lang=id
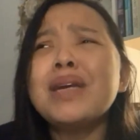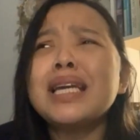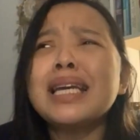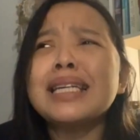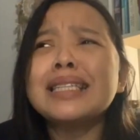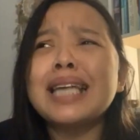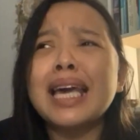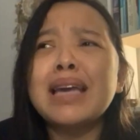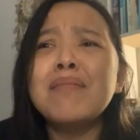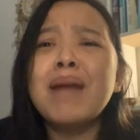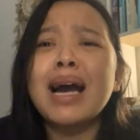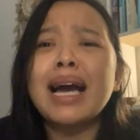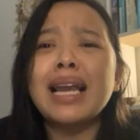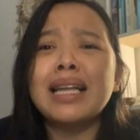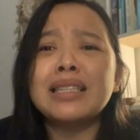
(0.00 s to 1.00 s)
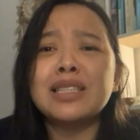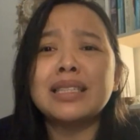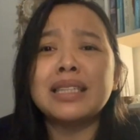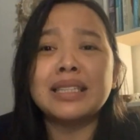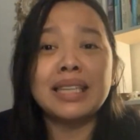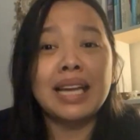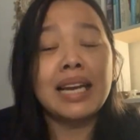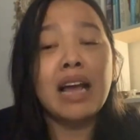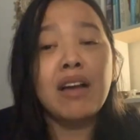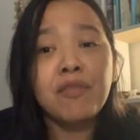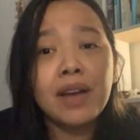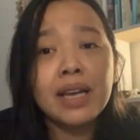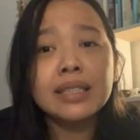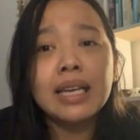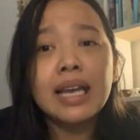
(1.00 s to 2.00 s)
mikir saya bakalan sesak
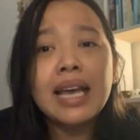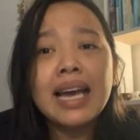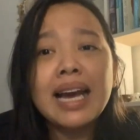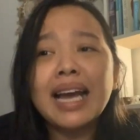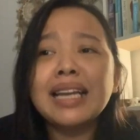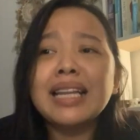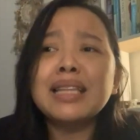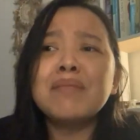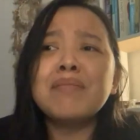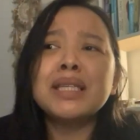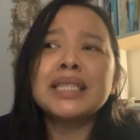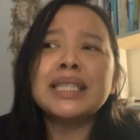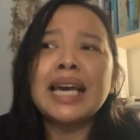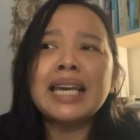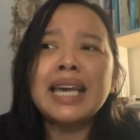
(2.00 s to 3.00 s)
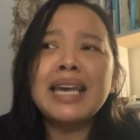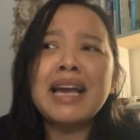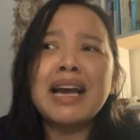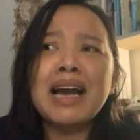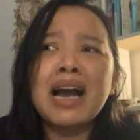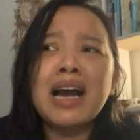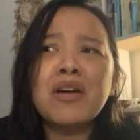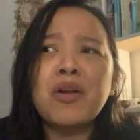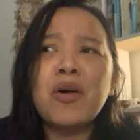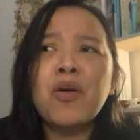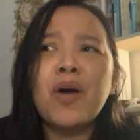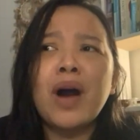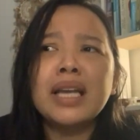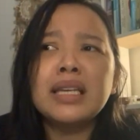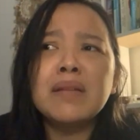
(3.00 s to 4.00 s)
nafas karena hmm. teman hmm. saya yang nggak
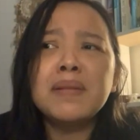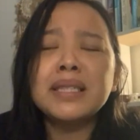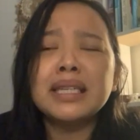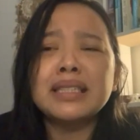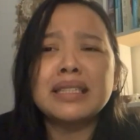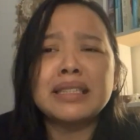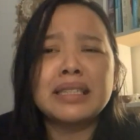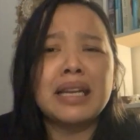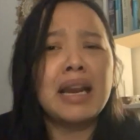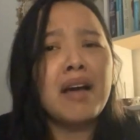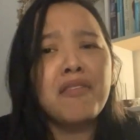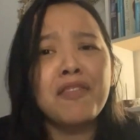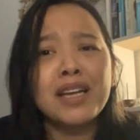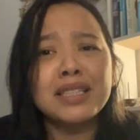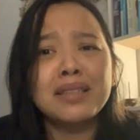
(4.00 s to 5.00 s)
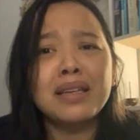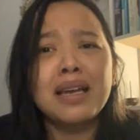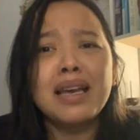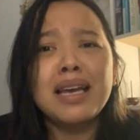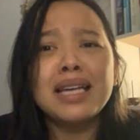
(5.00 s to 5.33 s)
ngerokok aja bisa sesak nafas.